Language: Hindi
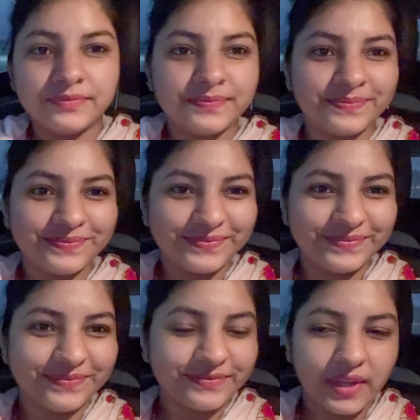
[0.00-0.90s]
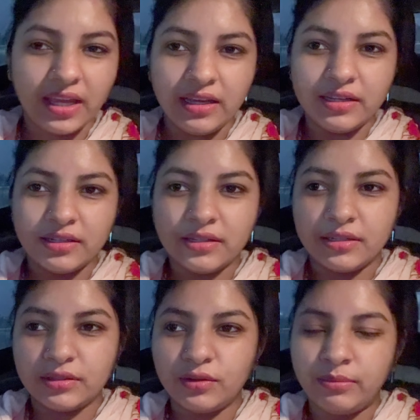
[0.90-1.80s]
वैसा सा
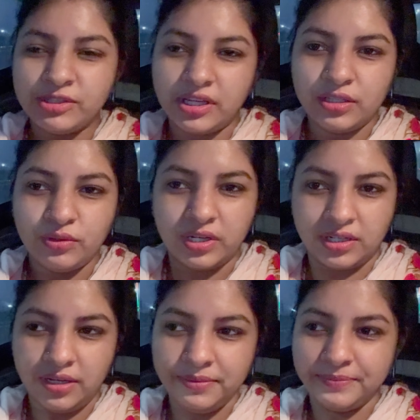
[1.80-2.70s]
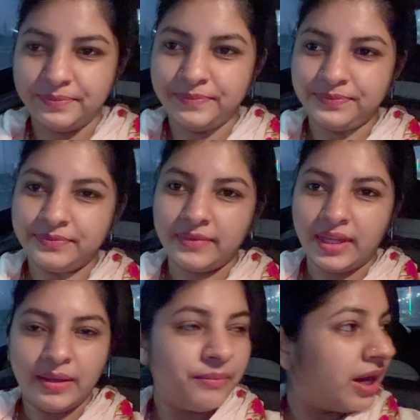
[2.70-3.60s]
तो अभी जा रहे द्वारका
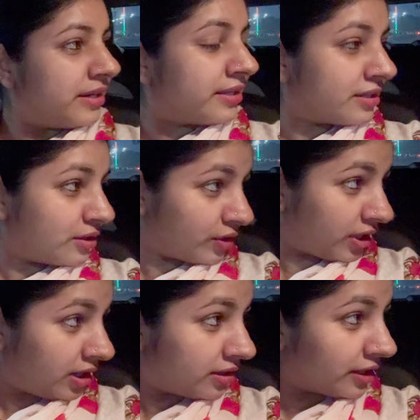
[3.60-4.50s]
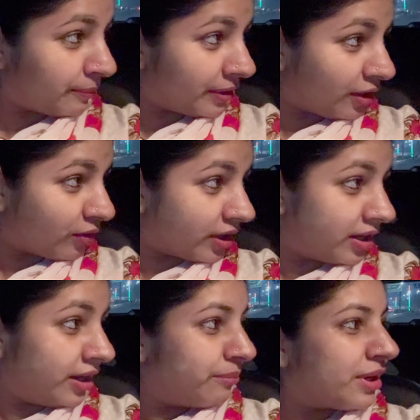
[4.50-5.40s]
बाहर डिनर करोगे घर पे खाओगे
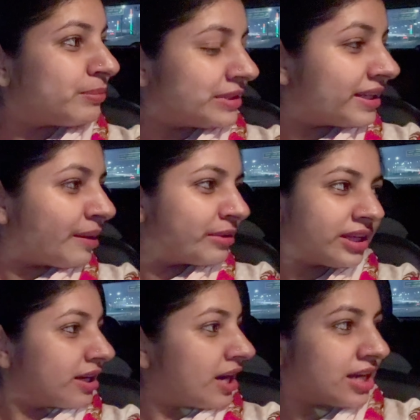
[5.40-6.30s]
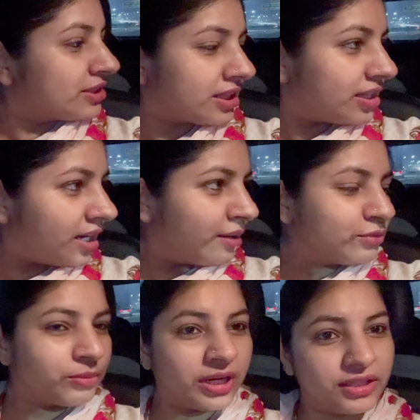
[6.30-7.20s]
मेरा पता है क्या मन था अगर आज जाते ना हम
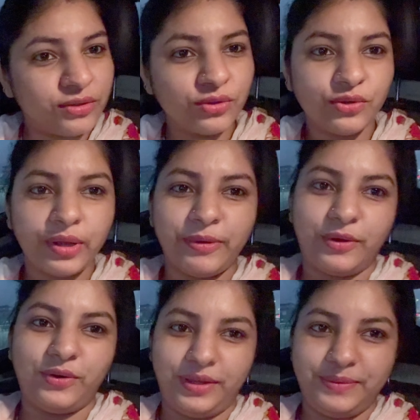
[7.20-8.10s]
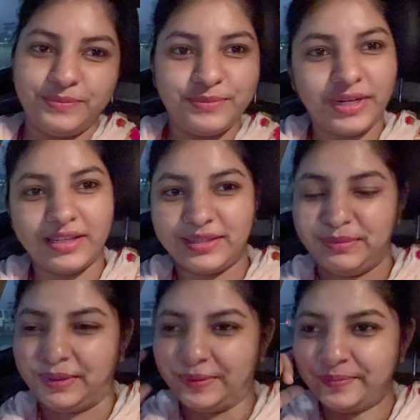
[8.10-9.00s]
तो बनाते कुट्टू के पकौड़े बनाती
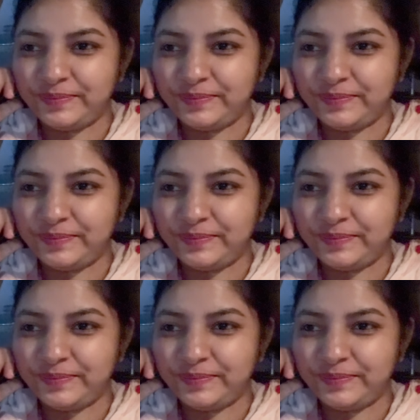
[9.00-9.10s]
मैं